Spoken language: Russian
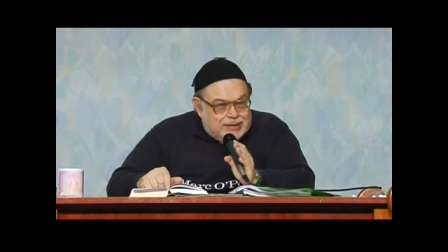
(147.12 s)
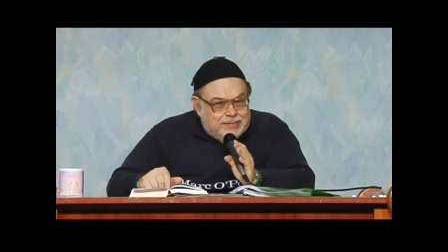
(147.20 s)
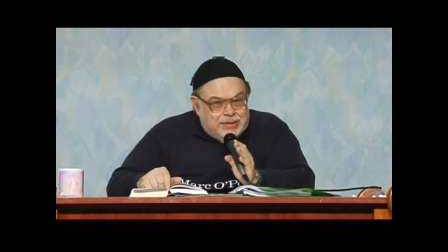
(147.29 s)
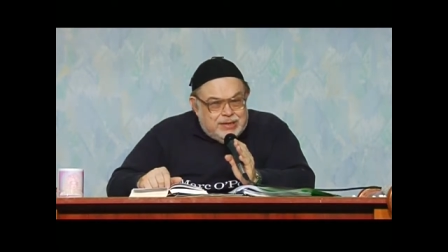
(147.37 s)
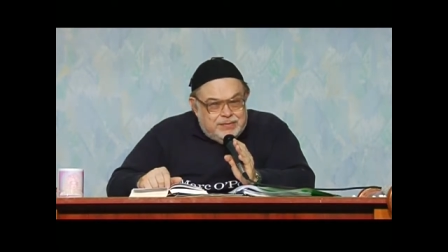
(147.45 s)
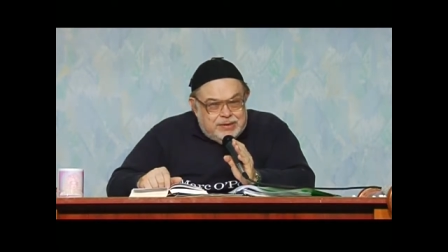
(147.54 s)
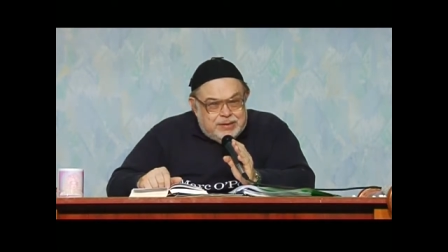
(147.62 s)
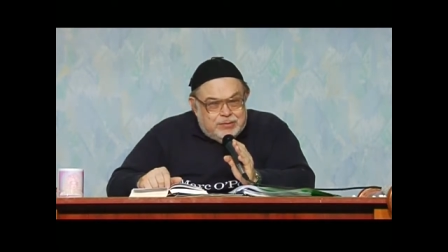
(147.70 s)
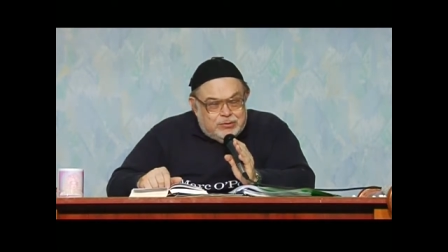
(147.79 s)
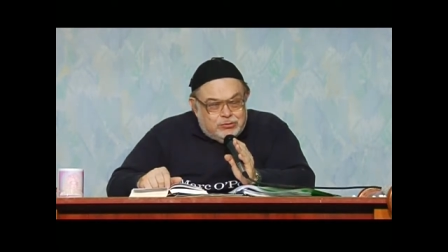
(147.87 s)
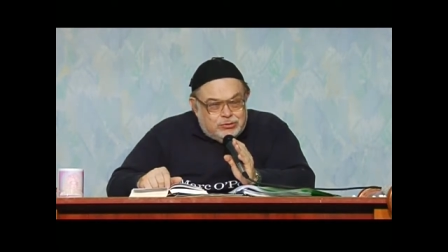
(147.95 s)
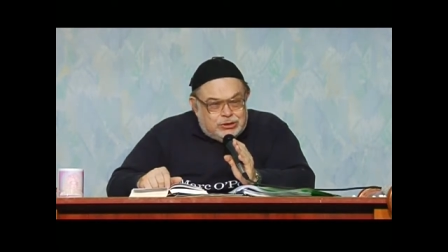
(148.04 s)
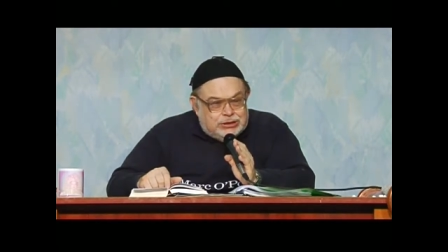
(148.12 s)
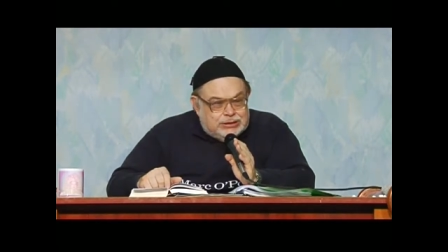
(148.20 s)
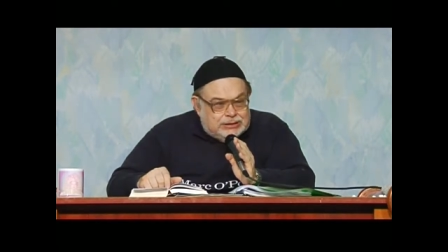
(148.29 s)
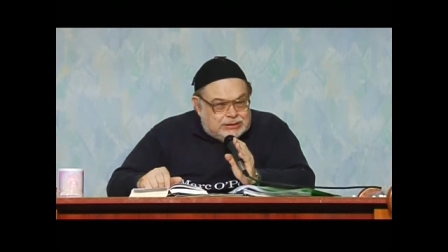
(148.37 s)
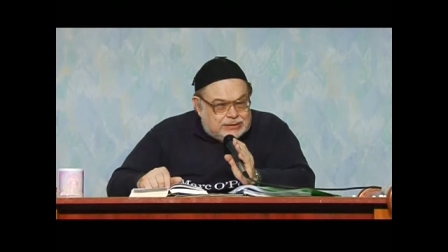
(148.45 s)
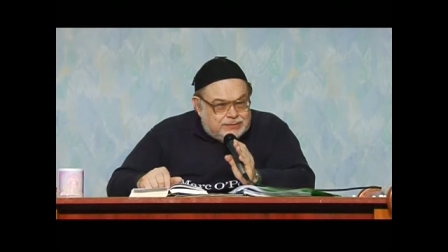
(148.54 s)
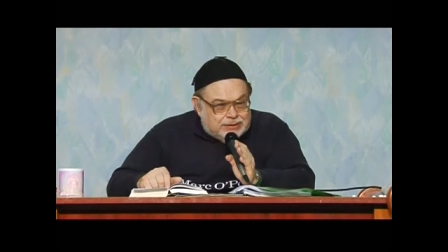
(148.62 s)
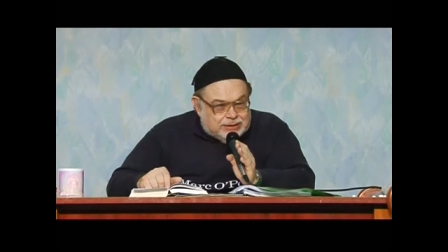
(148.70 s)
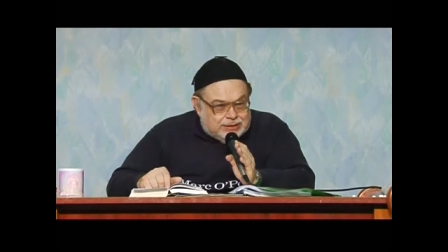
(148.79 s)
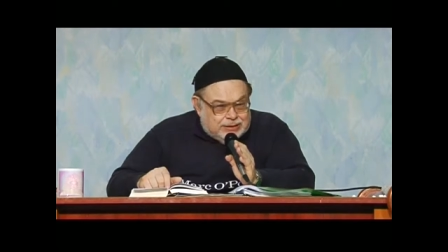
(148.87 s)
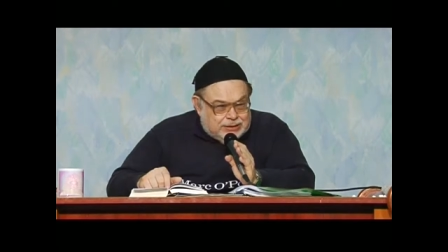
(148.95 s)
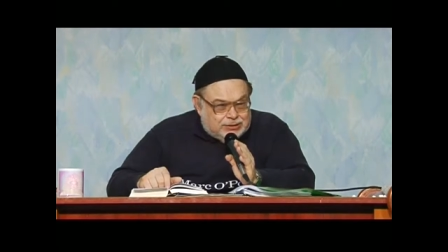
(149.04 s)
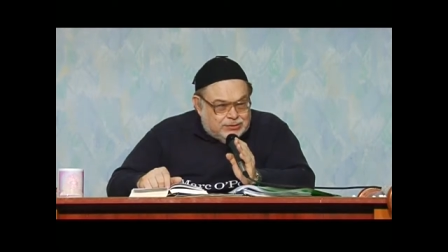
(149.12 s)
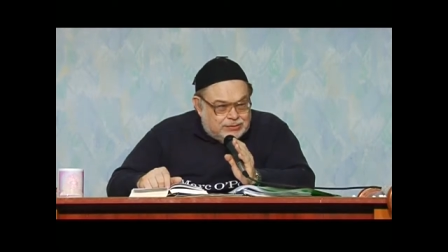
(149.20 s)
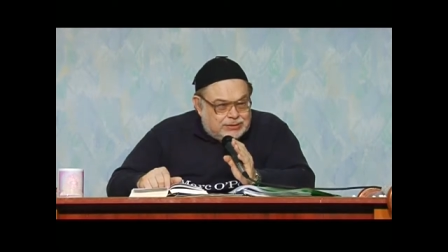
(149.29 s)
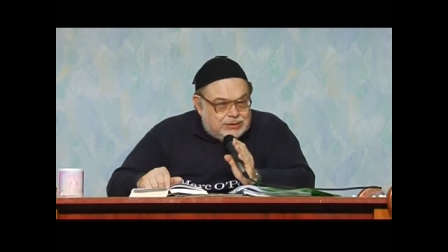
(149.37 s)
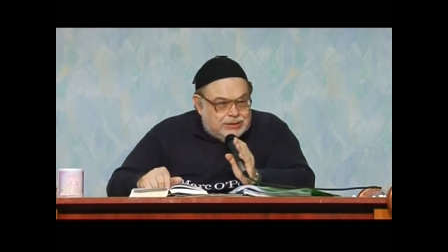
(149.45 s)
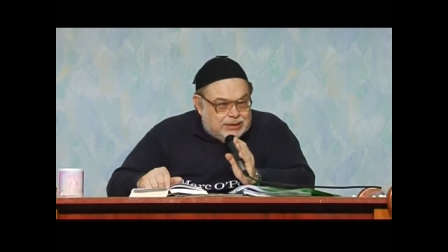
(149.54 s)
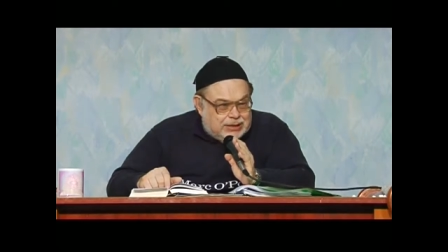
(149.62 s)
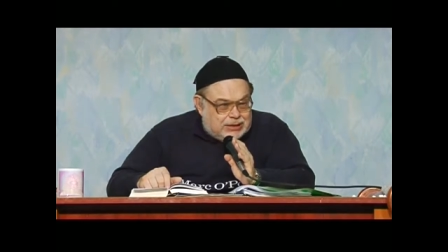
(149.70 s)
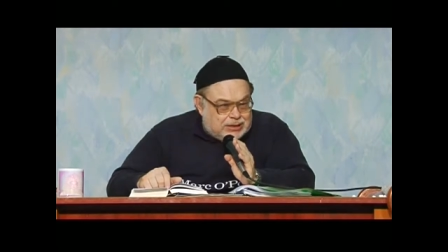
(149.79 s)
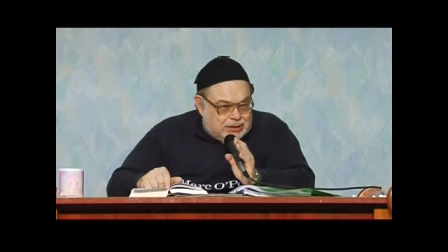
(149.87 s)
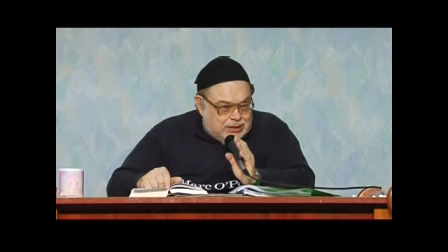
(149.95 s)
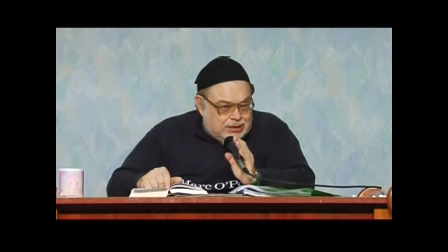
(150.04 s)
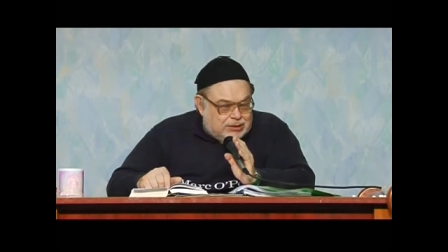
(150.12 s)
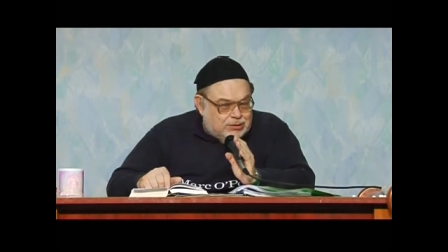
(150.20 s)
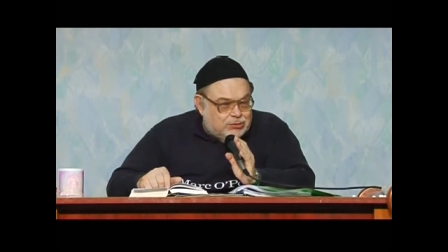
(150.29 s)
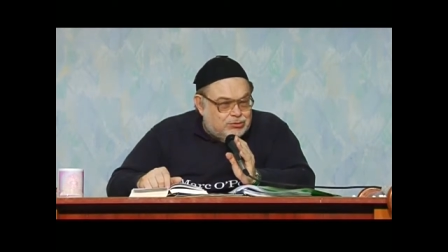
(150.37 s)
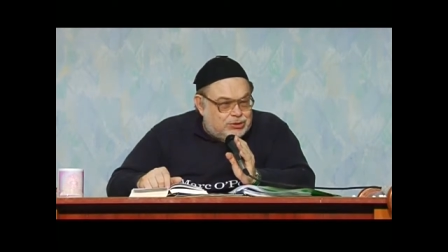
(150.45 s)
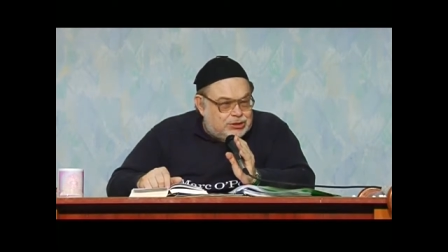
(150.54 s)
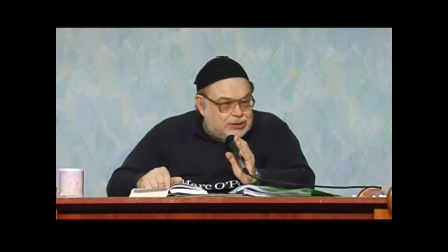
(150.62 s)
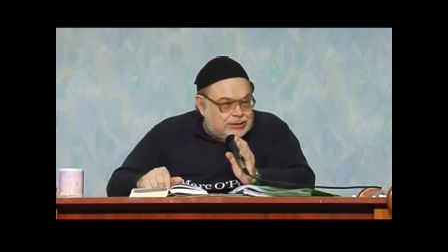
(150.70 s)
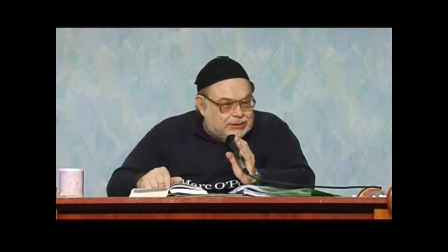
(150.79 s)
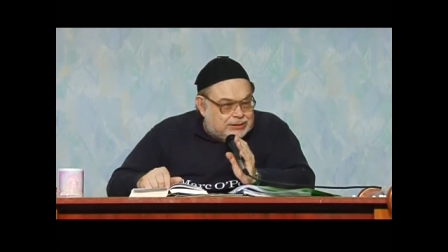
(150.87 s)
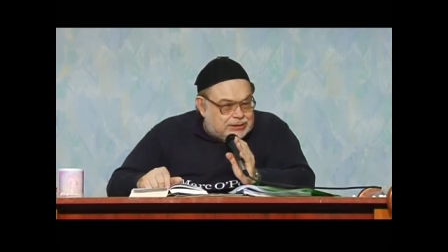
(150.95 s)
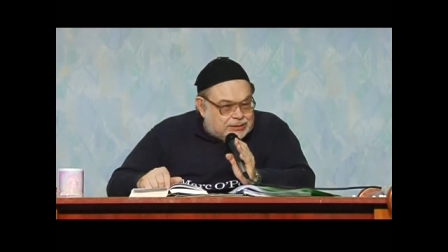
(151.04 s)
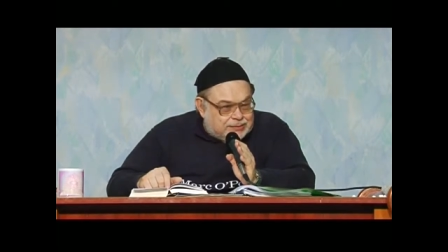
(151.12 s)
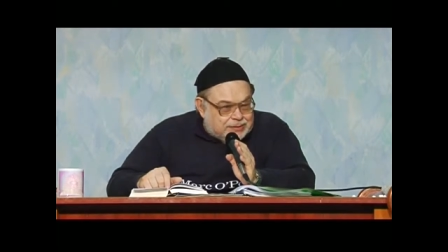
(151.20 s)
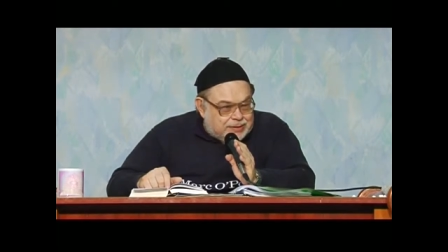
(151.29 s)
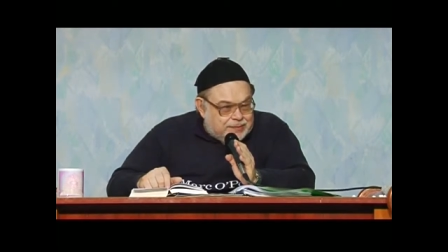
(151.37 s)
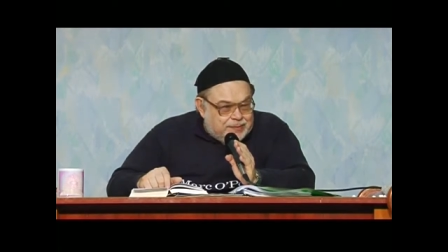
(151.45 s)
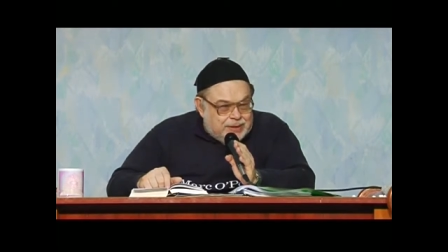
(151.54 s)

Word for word: Мы имеем лучший завет, основанный на этой лучшей жертве.